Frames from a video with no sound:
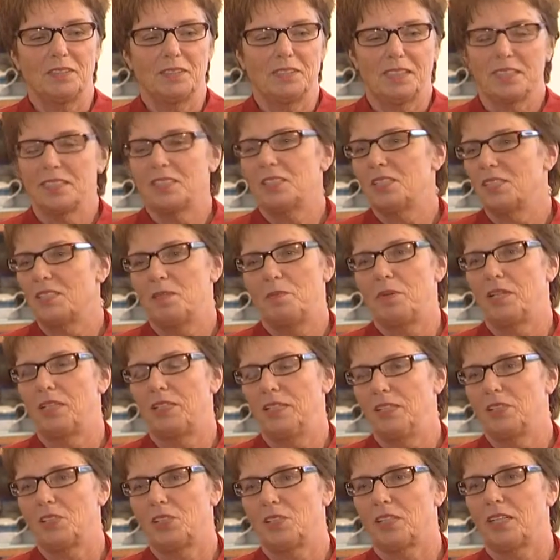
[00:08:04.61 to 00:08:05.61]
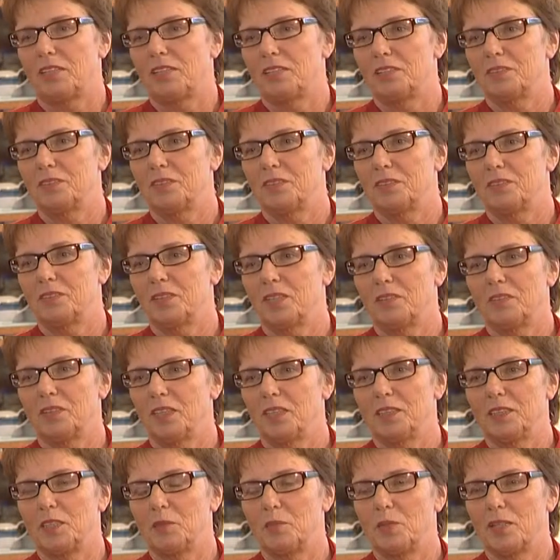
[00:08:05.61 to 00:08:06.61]
ganz lebendige Stadt, da waren wir
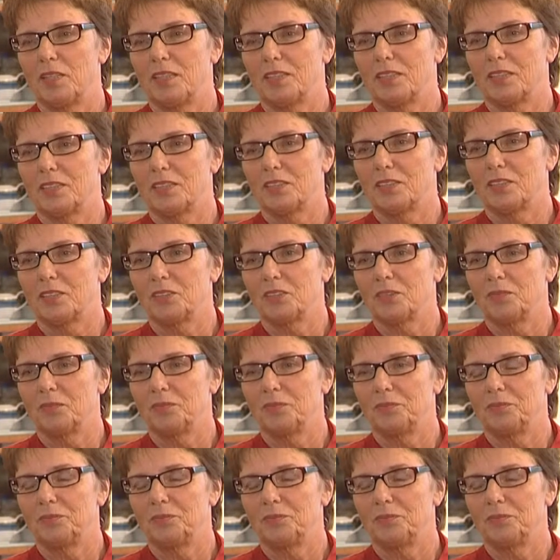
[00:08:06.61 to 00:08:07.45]
richtig begeistert. So.